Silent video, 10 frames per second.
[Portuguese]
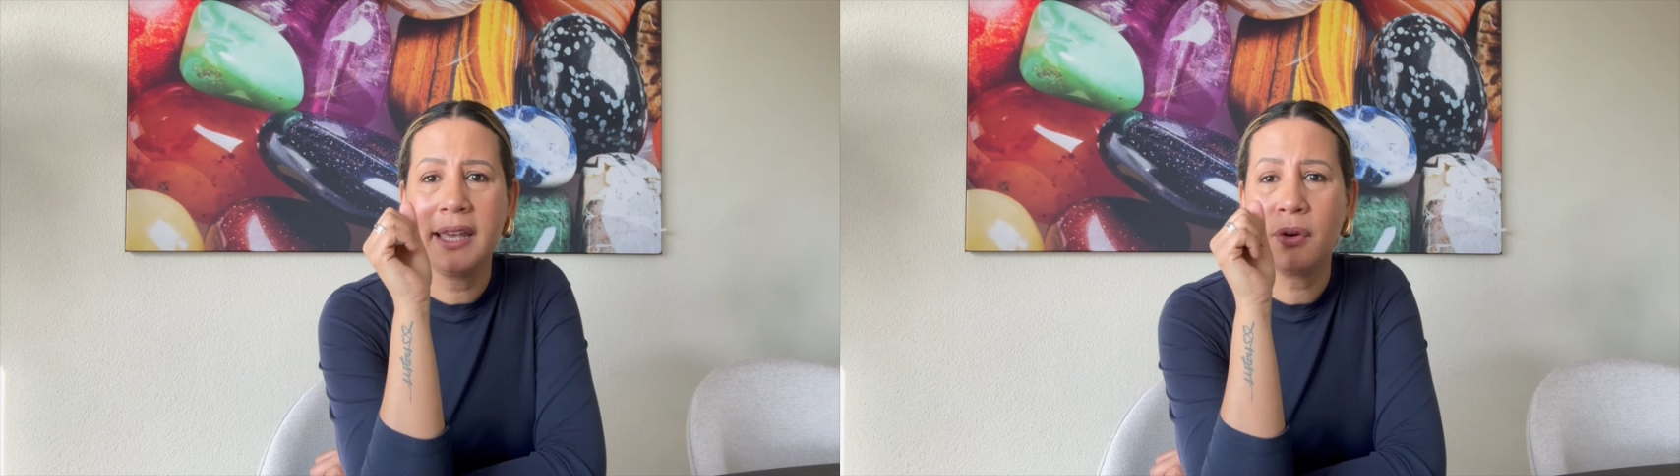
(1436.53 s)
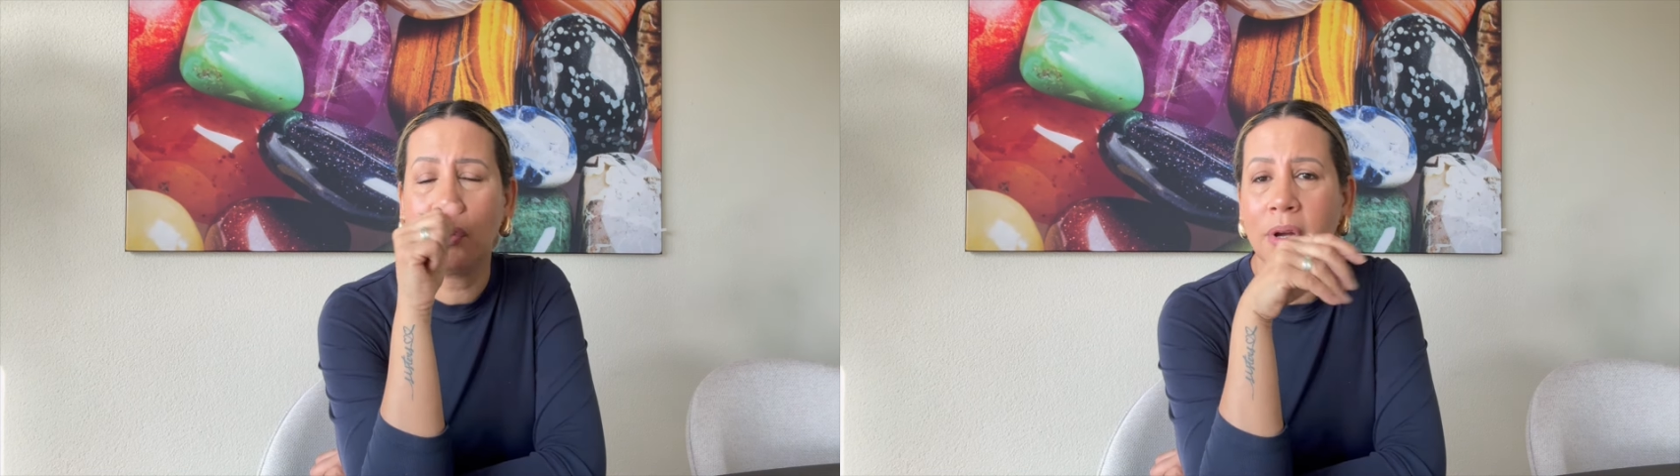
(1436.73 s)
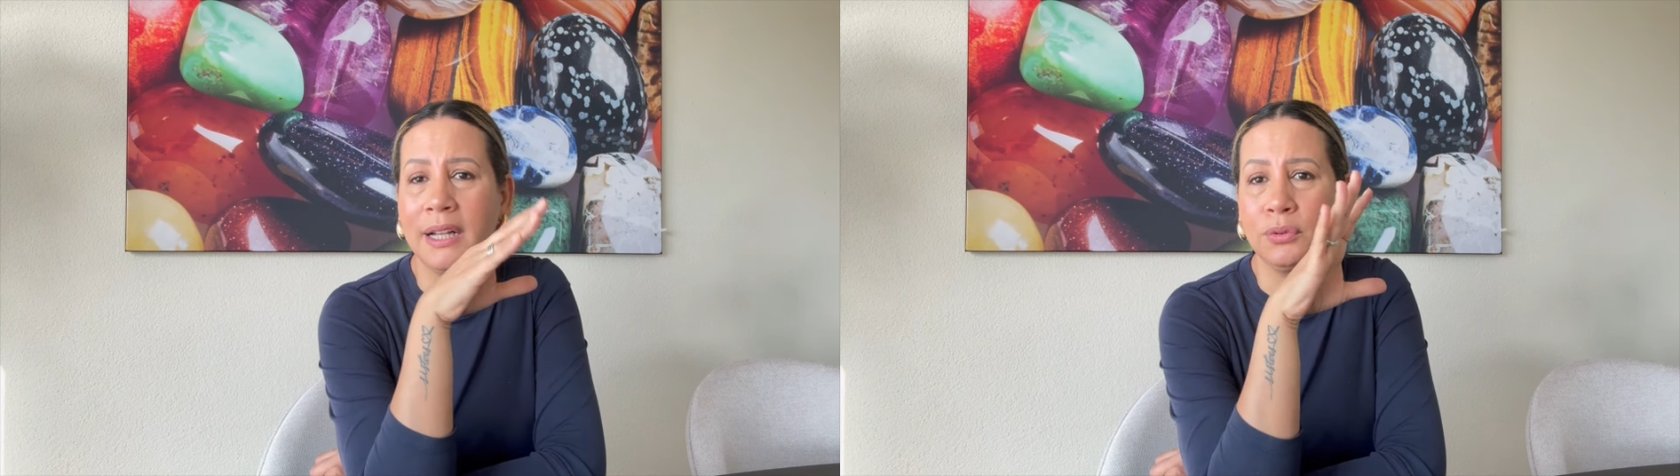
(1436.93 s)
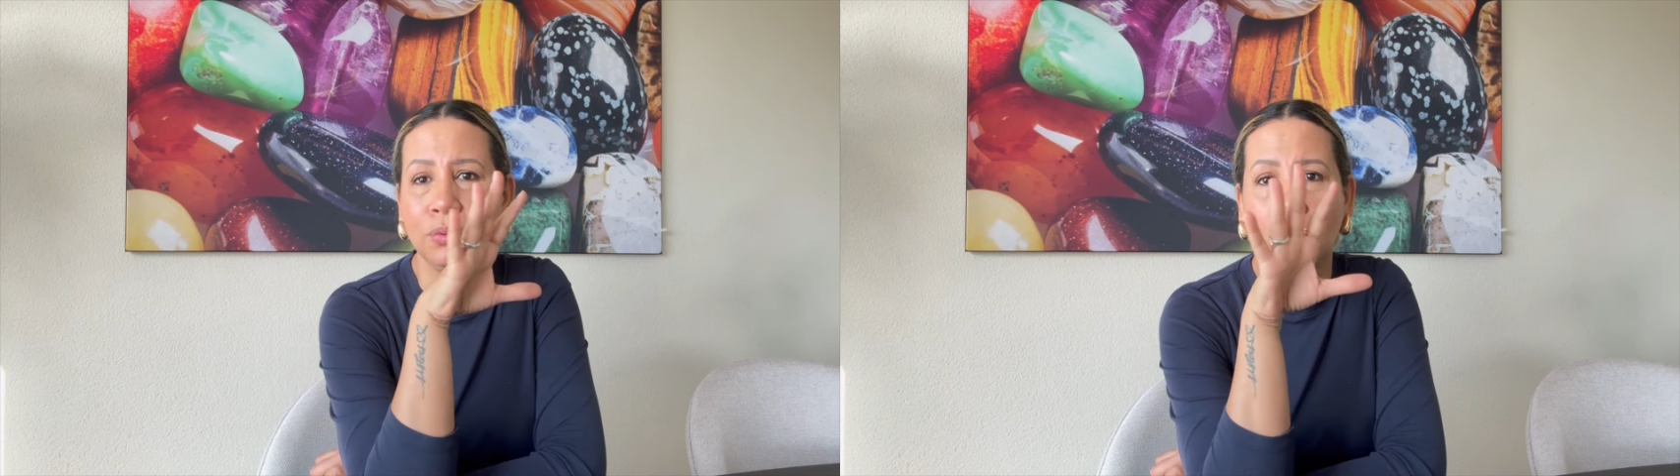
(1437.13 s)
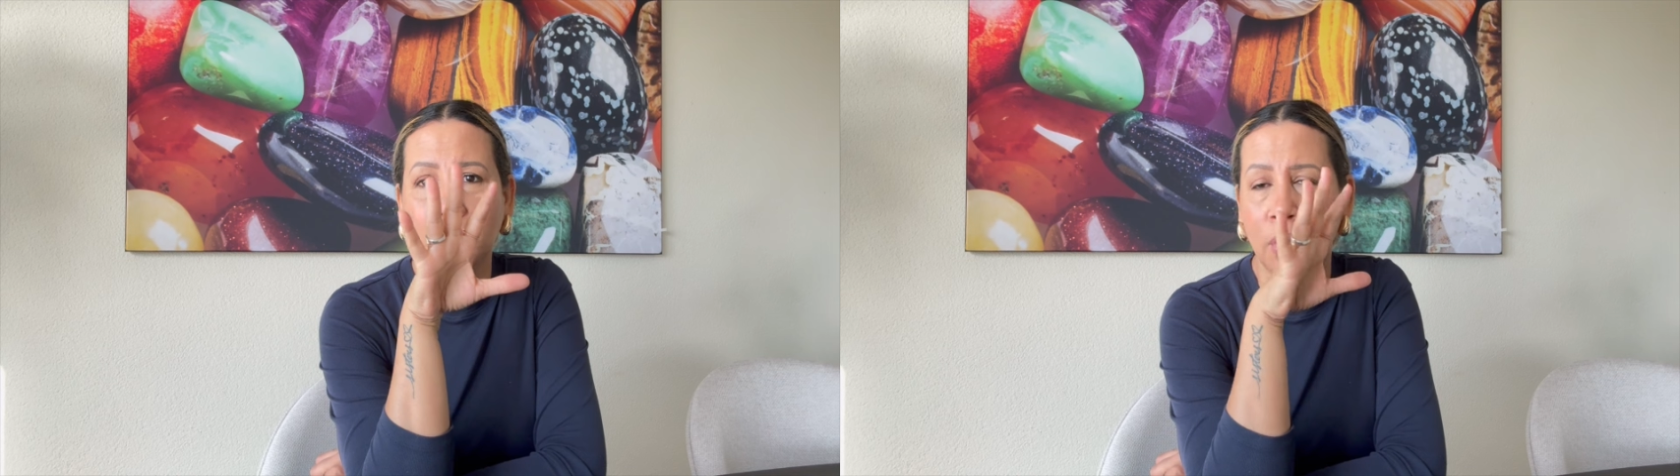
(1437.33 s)
e colocar
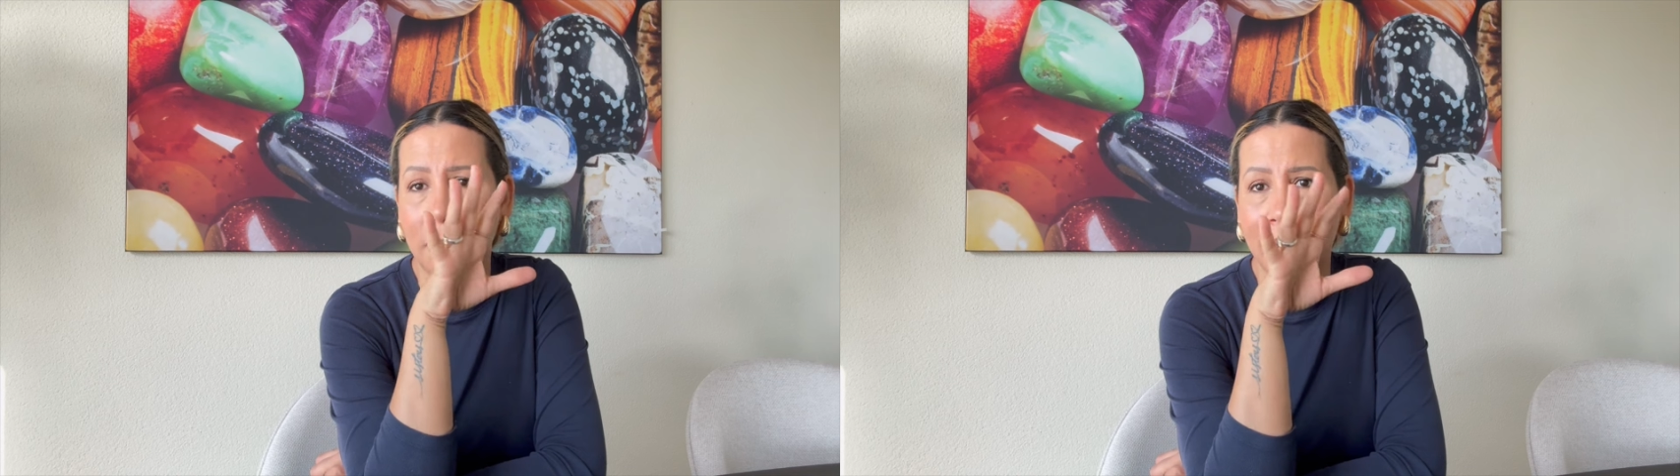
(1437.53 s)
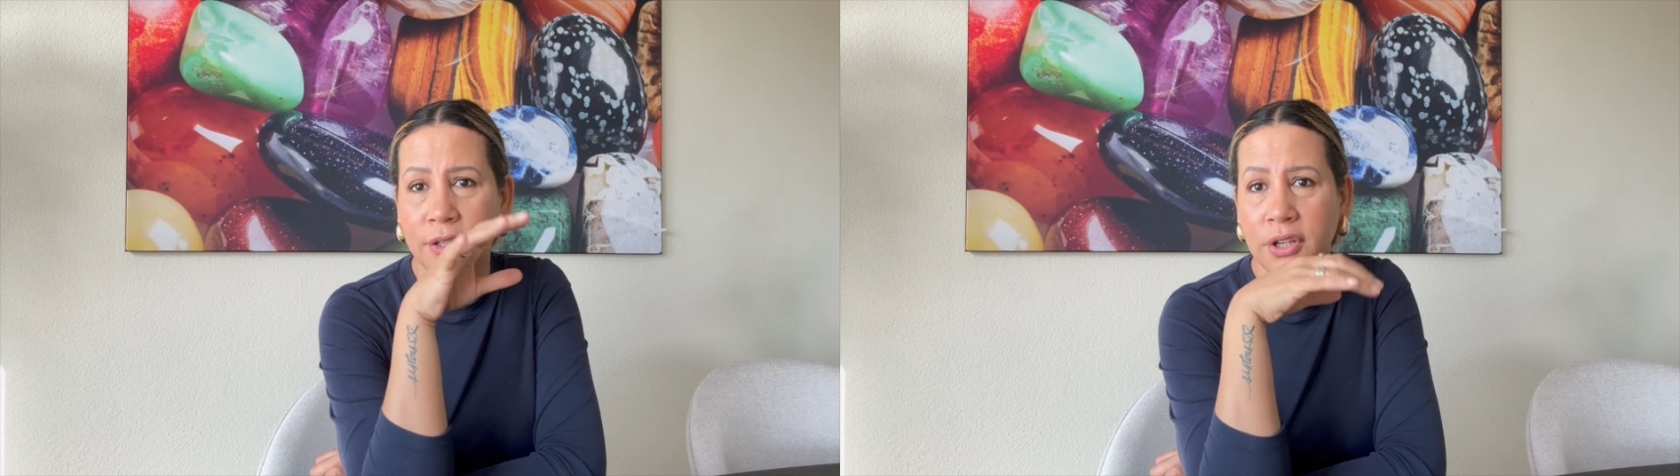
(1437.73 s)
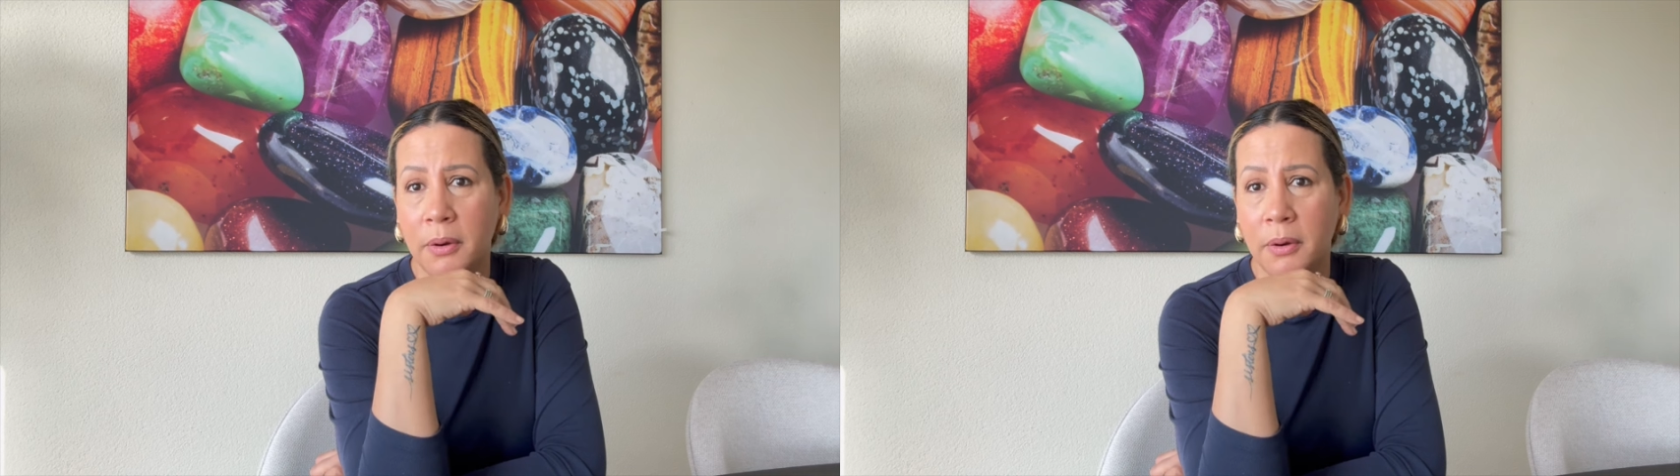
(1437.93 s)
tudo automático.